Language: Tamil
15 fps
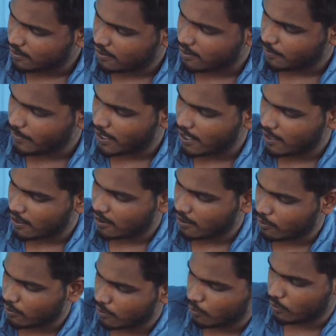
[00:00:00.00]
இந்த மேலே இருக்கிற
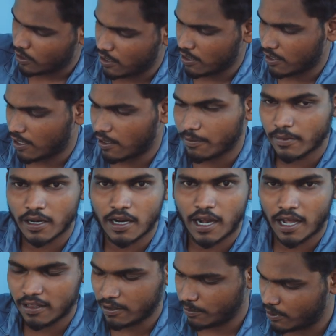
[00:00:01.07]
ஒரு குட்டியாக தலை மாதிரி
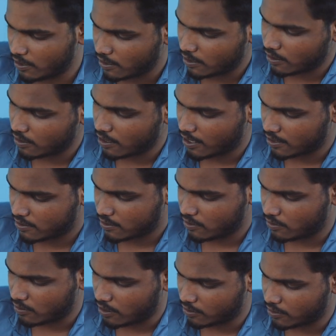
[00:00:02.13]
அது அப்படி இங்கிட்ட
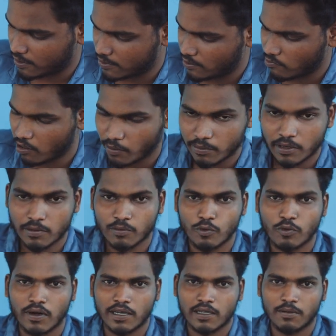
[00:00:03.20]
அசையும் அந்த அசைவில் அப்படியே
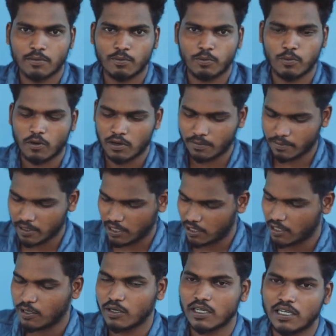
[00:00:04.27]
மூவ் ஆகி போகிற
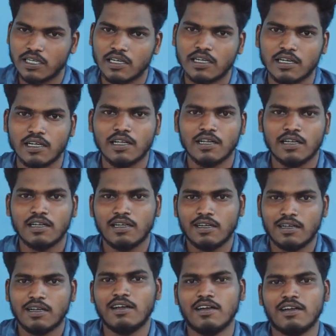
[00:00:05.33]
மாதிரியான ஒரு
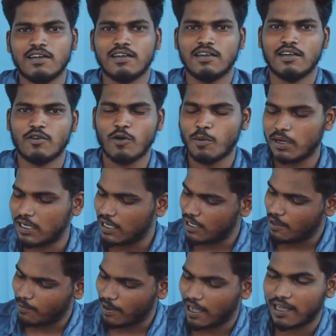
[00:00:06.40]

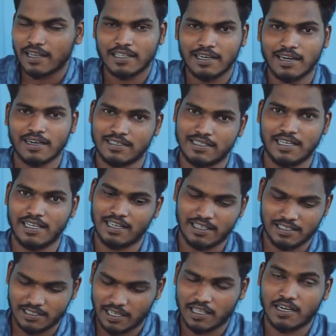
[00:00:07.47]
ரோபோட்டுங்க பார்க்குறது இன்ட்ரெஸ்டிங்காக
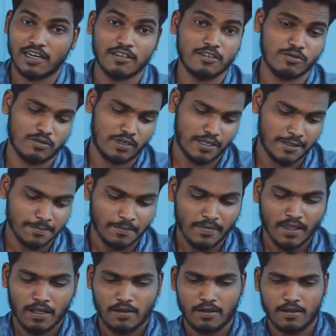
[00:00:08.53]
இருந்துச்சு அதனால தான் சொன்னேன்
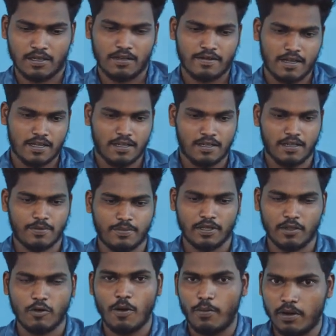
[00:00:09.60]
ஓகேவா இப்போ
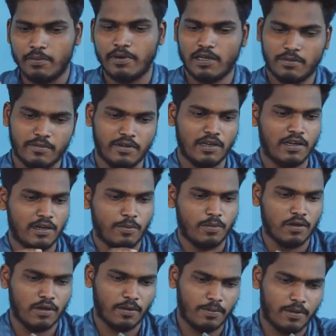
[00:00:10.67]
இதை ஓப்பன் பண்ணி நம்ம வெளில
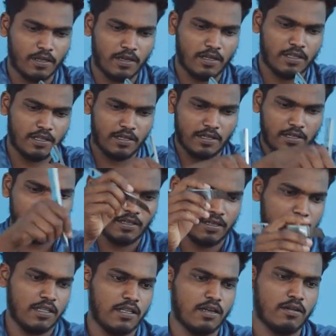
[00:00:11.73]
எடுப்போம் அப்போ தானே இது
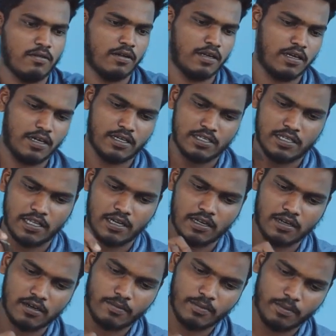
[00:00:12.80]
இன்னும் எந்த அளவுக்கு இன்ட்ரெஸ்டிங்காக
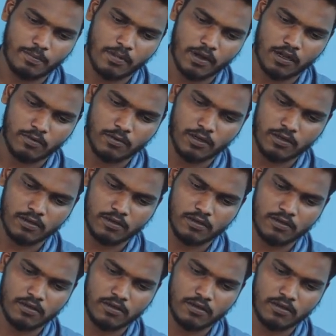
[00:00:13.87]
இருக்குதுன்னு நம்ம பார்க்க முடியும்